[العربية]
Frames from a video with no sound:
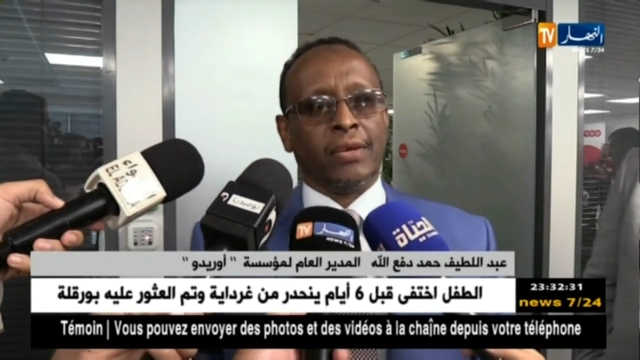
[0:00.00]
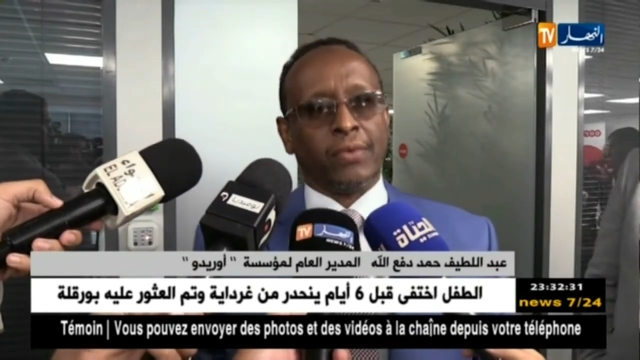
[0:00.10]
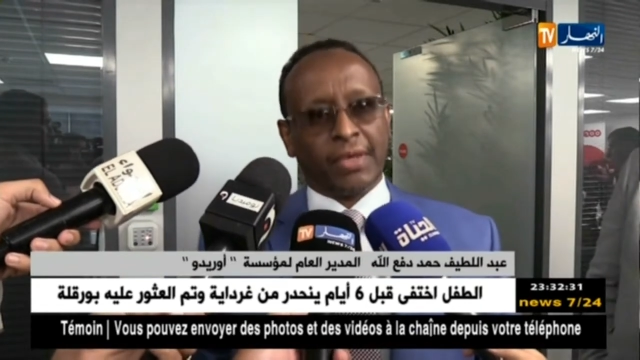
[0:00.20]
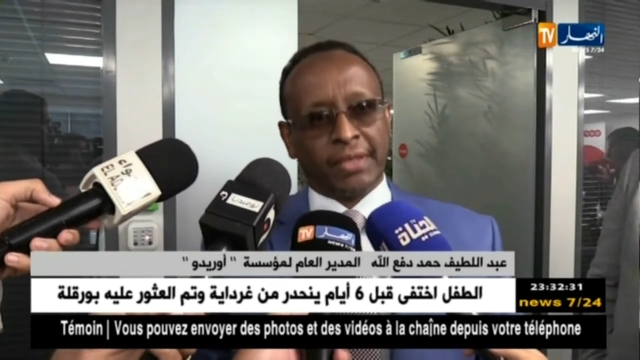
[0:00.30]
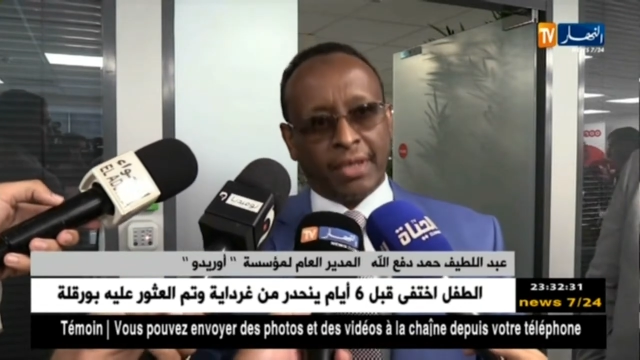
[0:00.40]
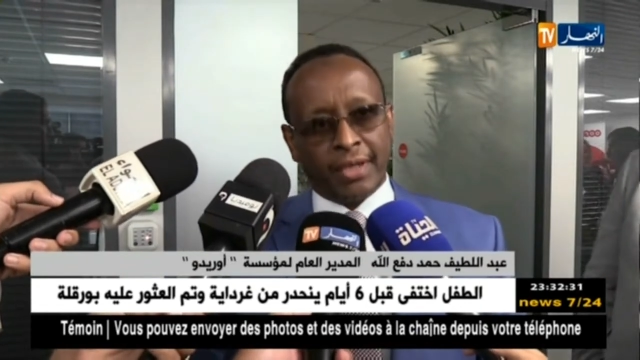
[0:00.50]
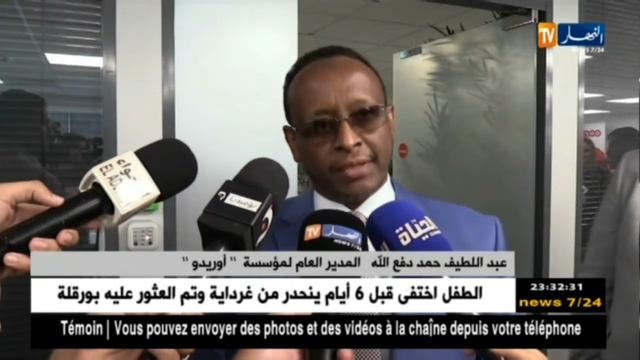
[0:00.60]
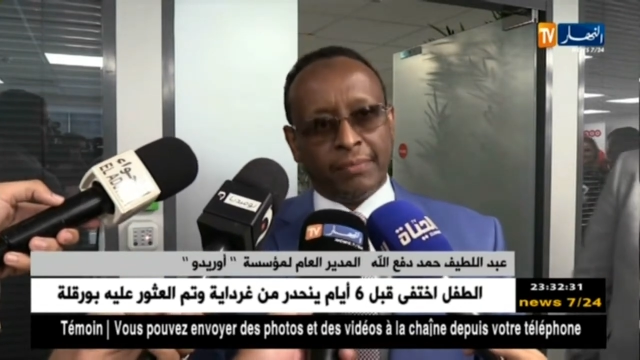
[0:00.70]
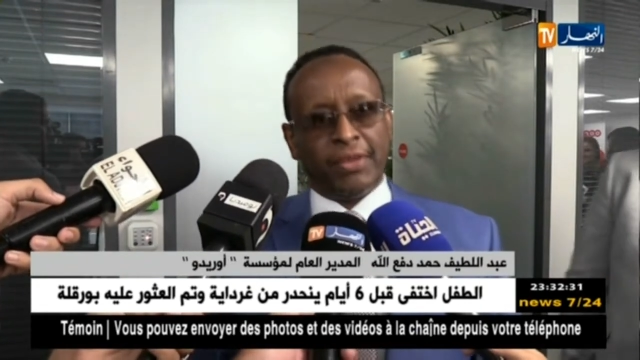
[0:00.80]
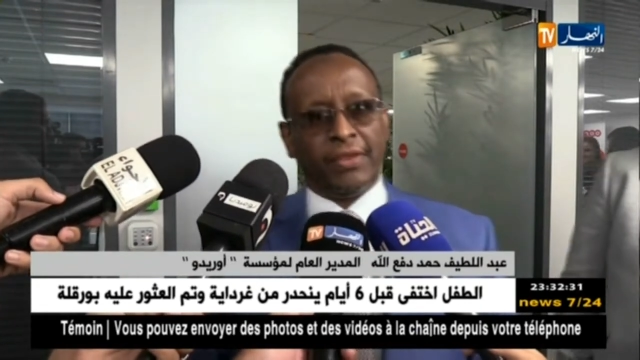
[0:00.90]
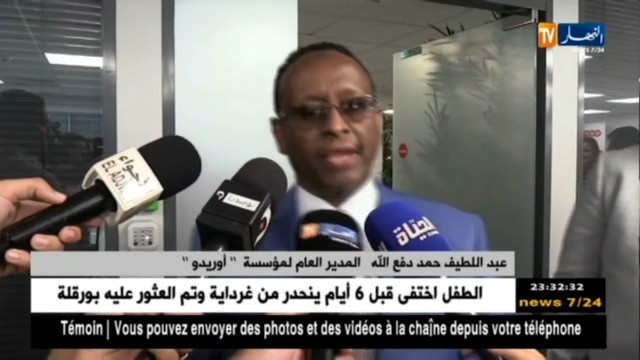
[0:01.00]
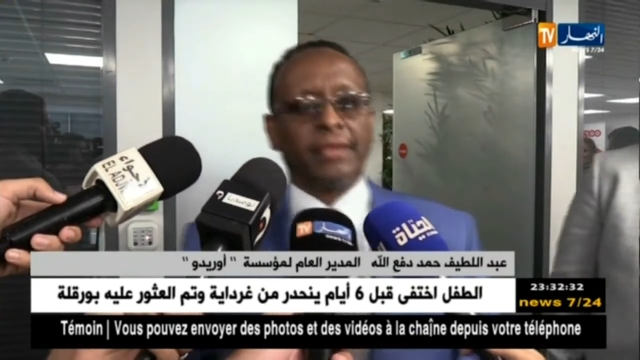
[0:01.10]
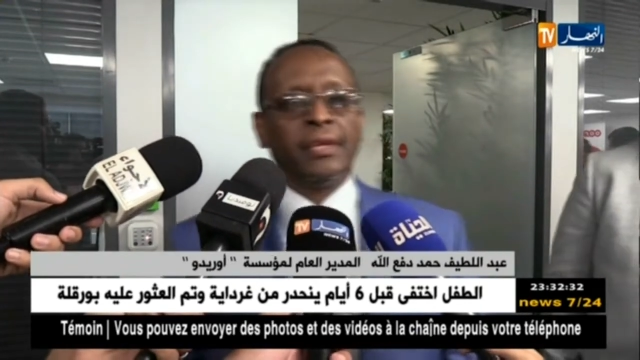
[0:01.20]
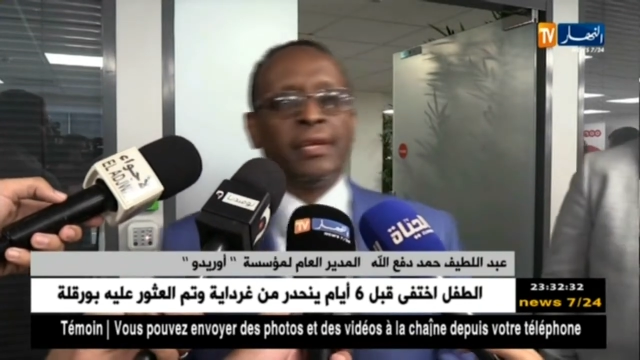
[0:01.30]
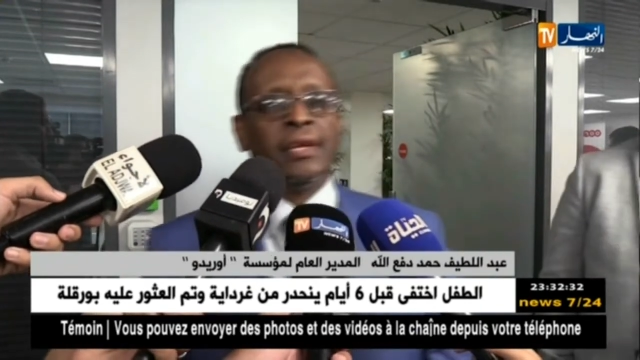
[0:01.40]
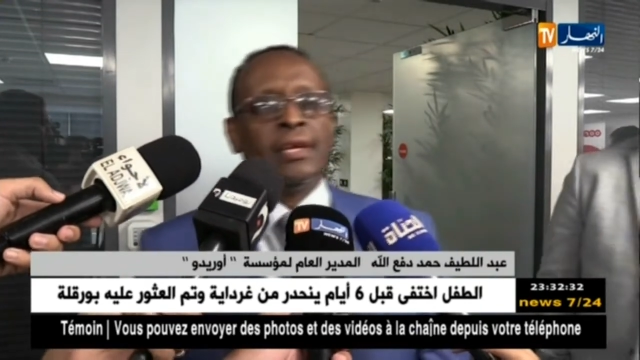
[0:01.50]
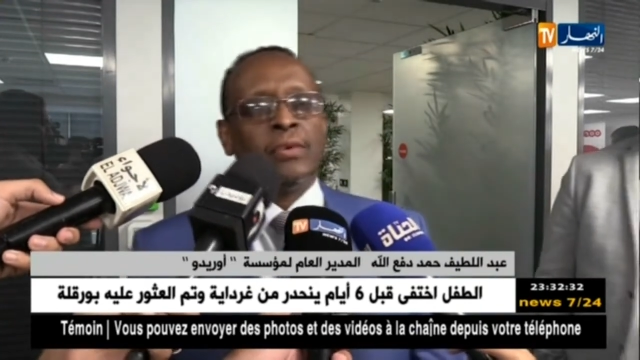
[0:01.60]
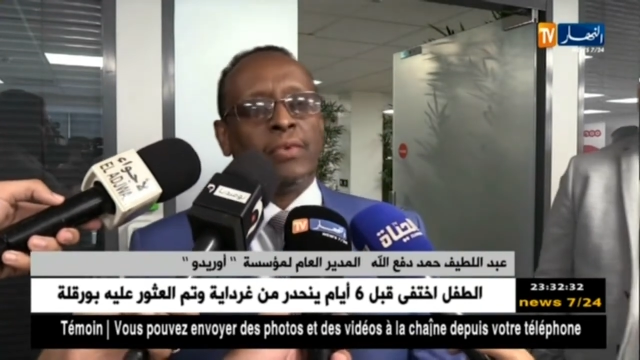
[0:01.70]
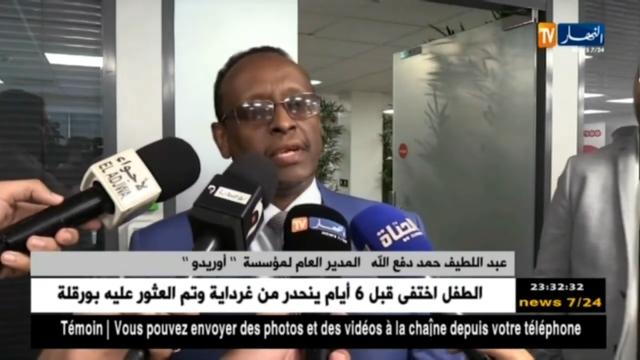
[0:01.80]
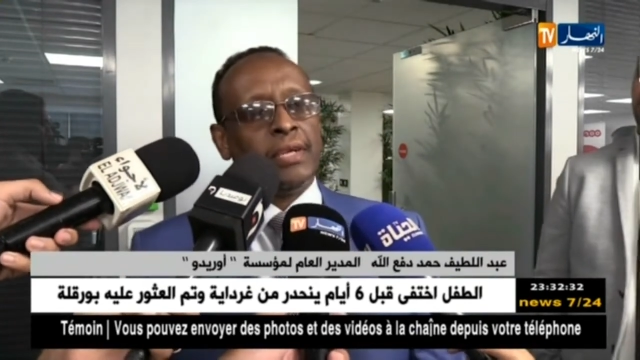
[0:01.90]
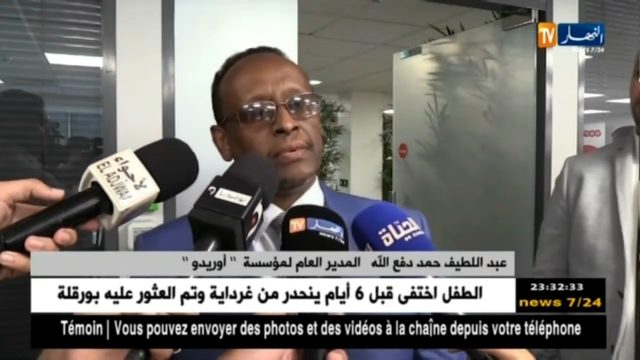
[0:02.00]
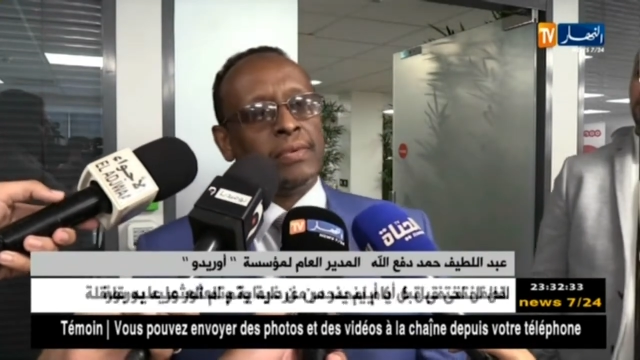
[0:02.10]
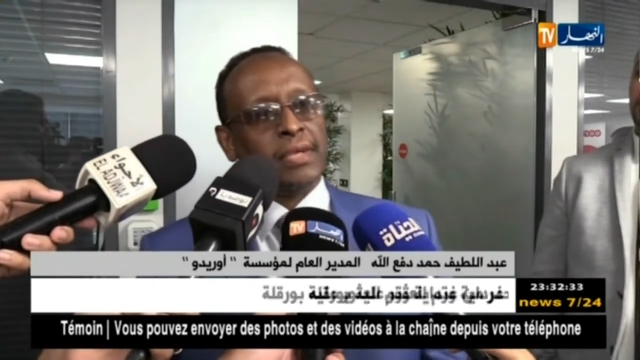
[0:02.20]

كره القدم بالذات ونحن